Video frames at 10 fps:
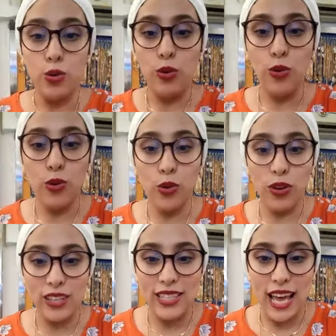
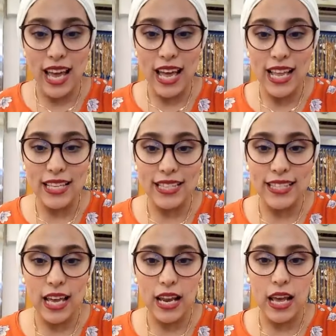وغزال
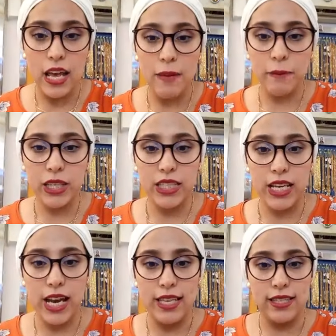سلام اختي
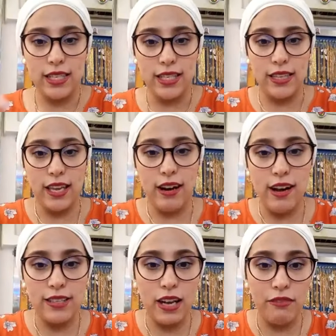عزه كي دايره
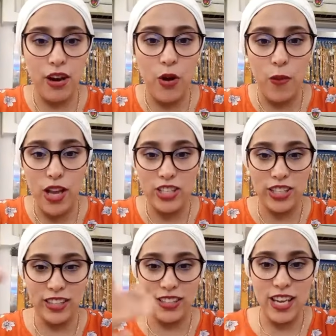صافا واش
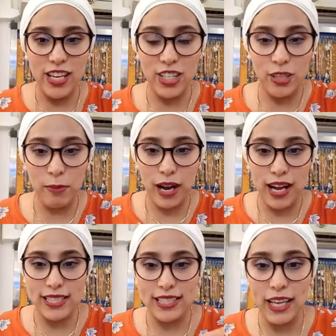عندك شي
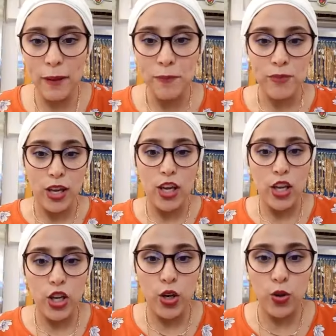بغاسلي
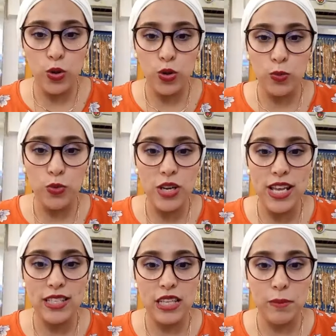يكونوا
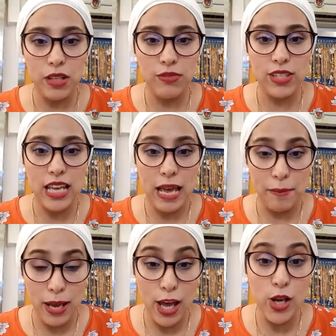مناسبين في
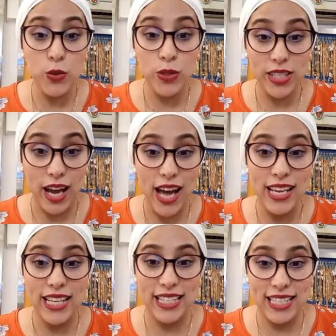الثمن وصغار
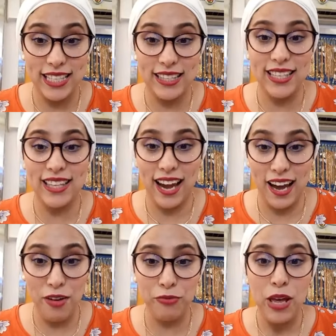حيت يدي
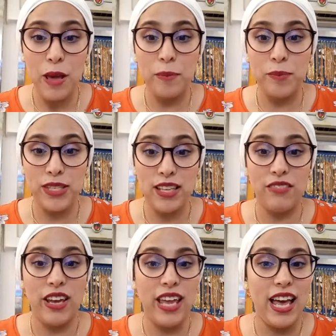ضعاف بزاف
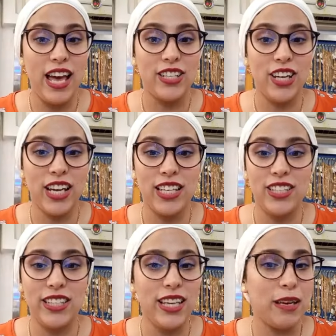اي حاجه
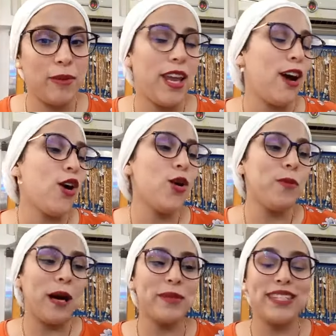كتجيني كبيره ام
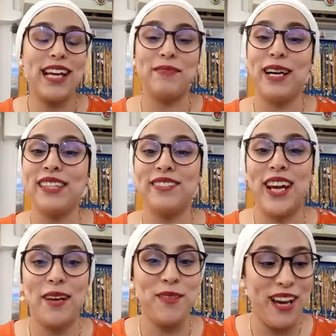عبد الصمد
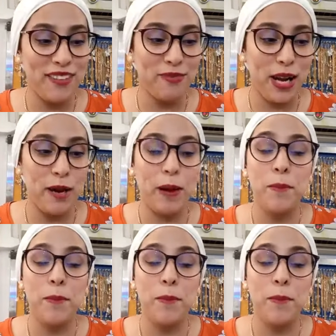مرحبا الف مرحبا